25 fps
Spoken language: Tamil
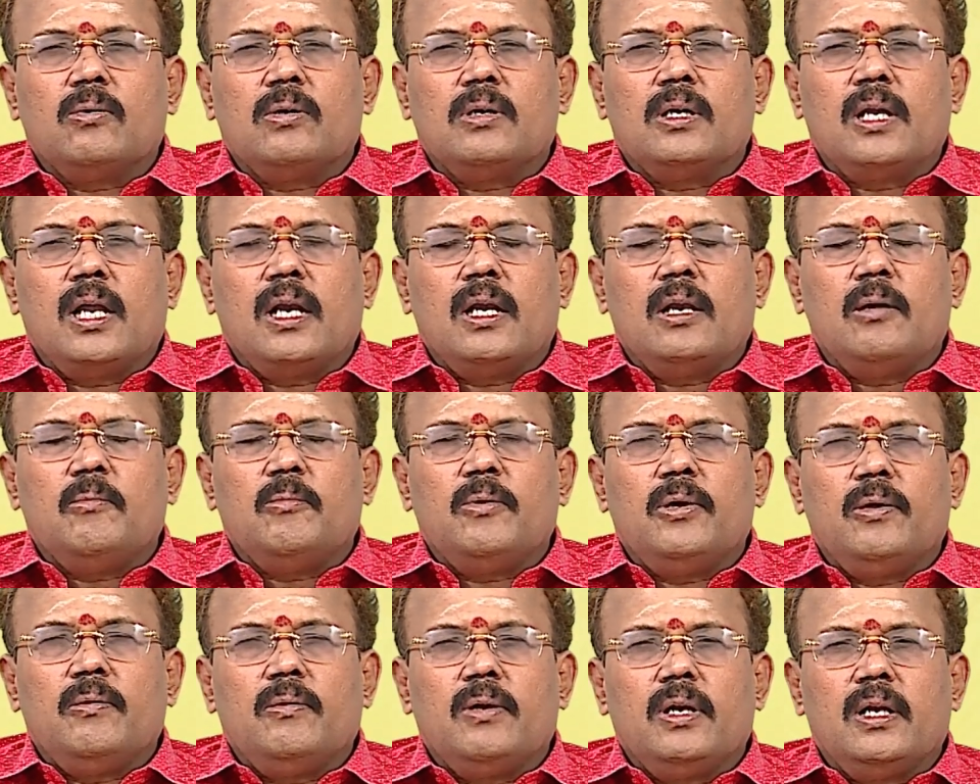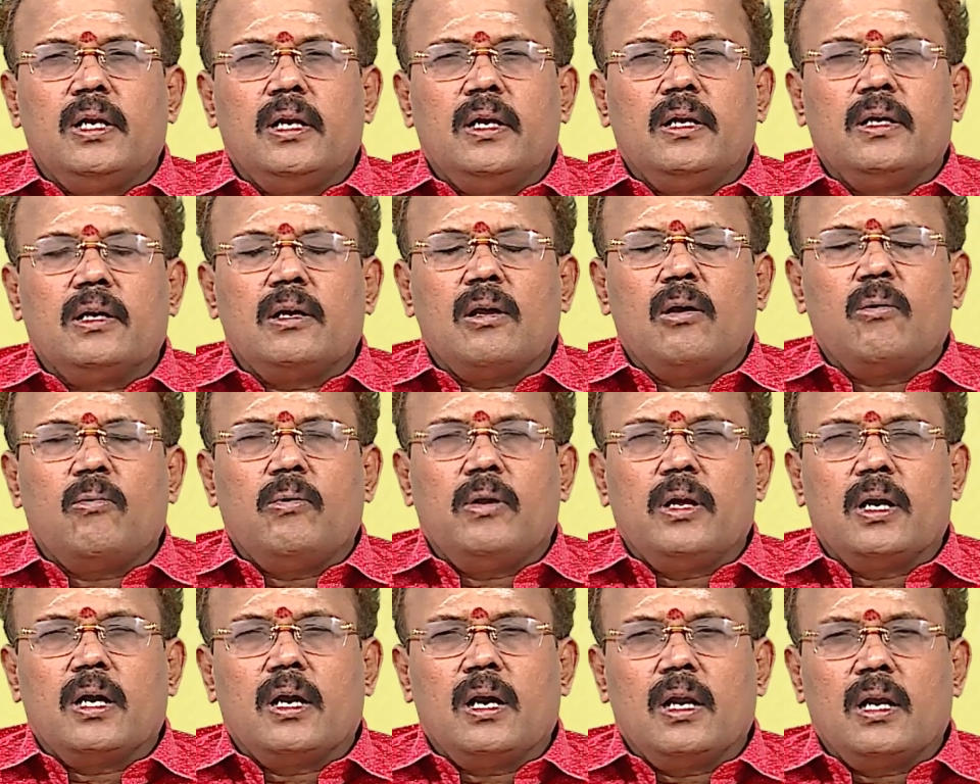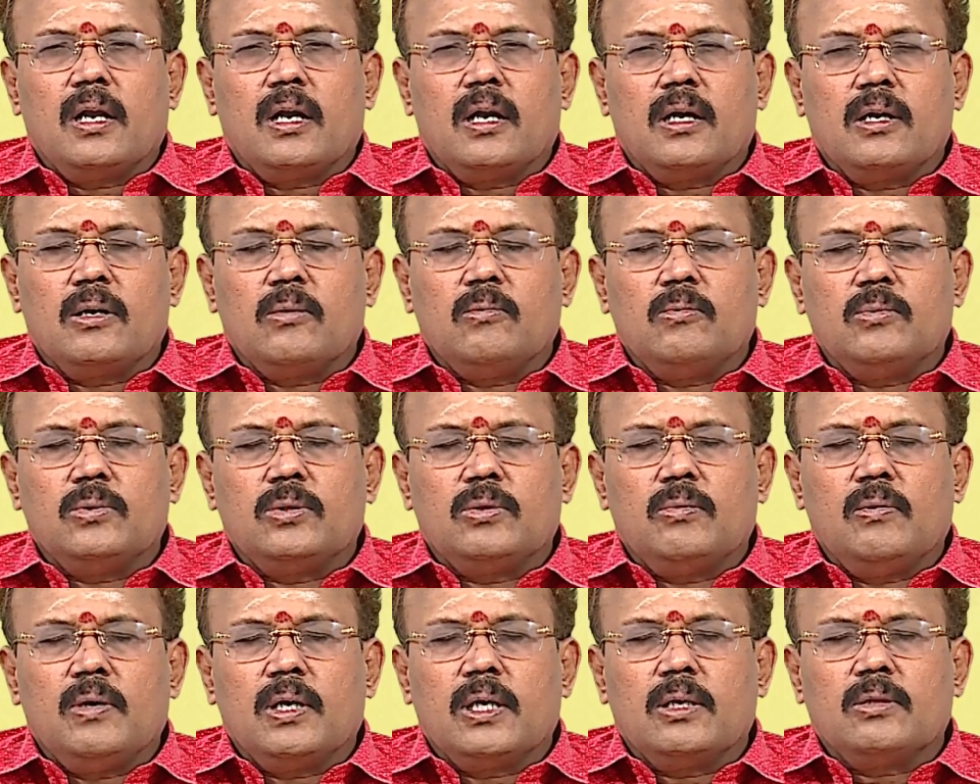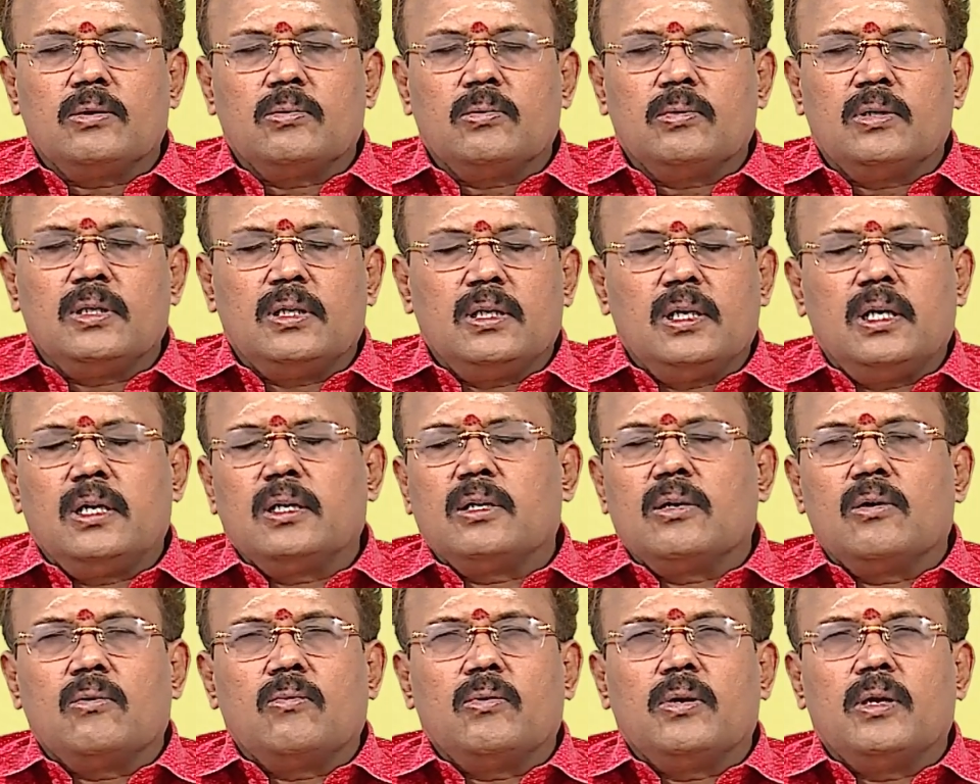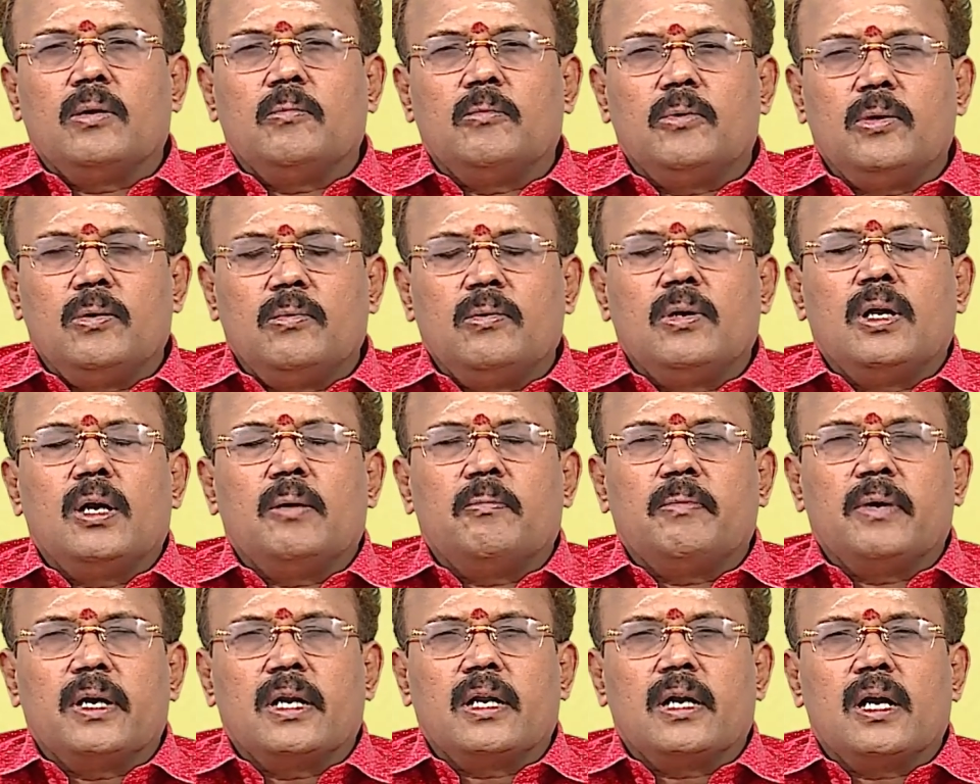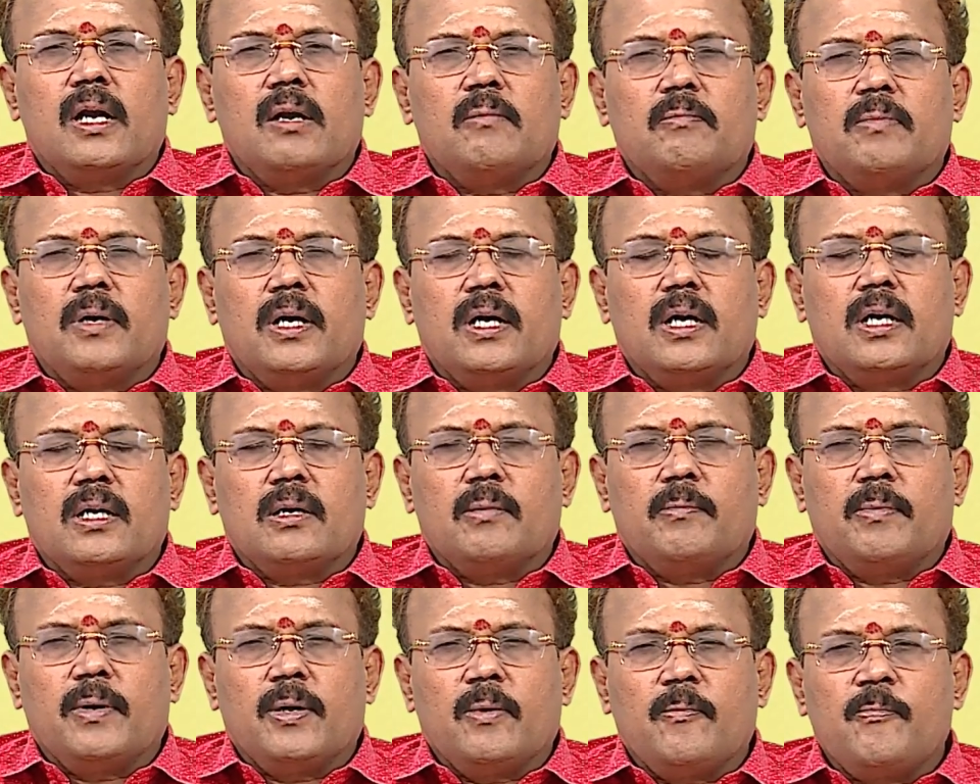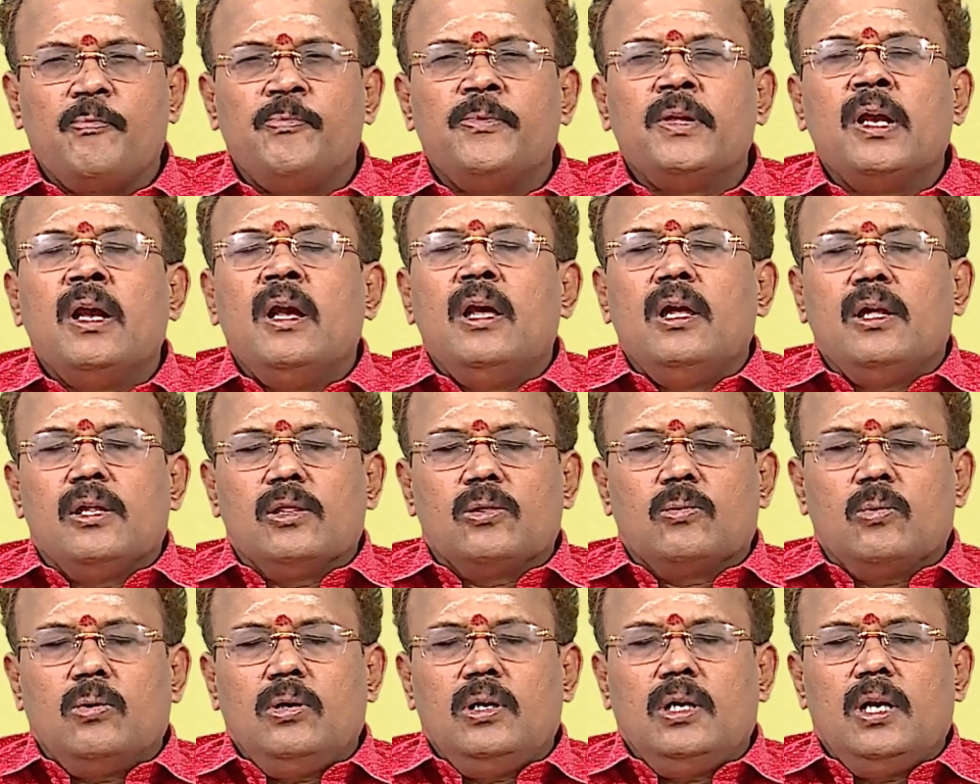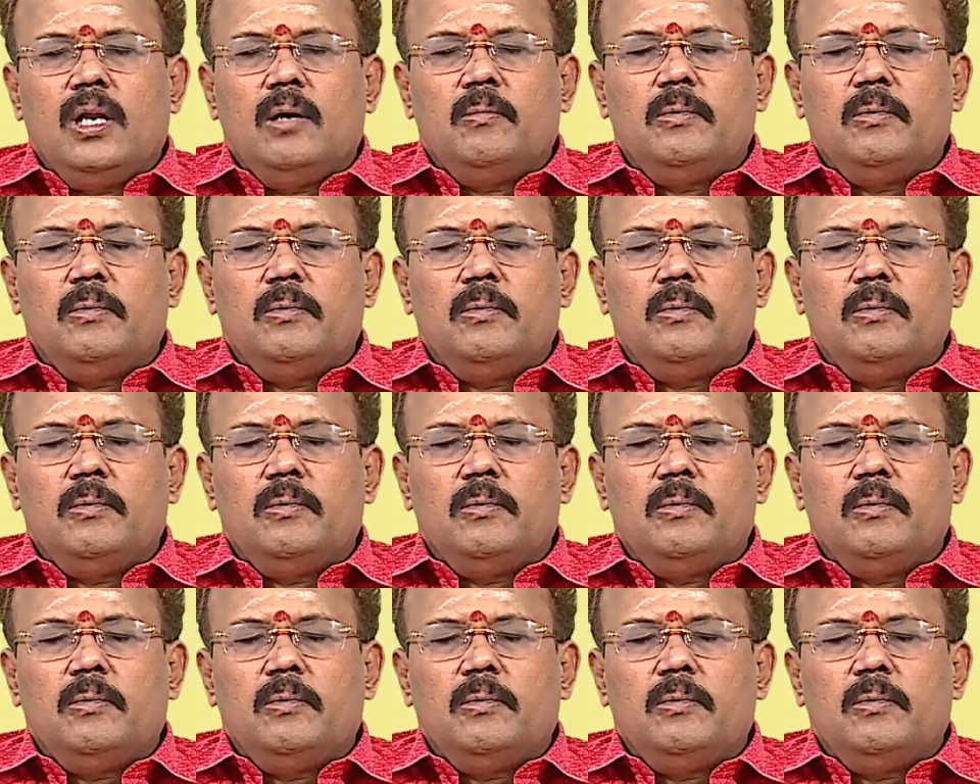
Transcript: ஒரு நல்ல முடிவுகளை எடுக்கக்கூடிய காலகட்டம் உத்வேகத்துடன் எடுக்கக்கூடிய முடிவுகள் பலரால் பாராட்டப்படும் தொழில்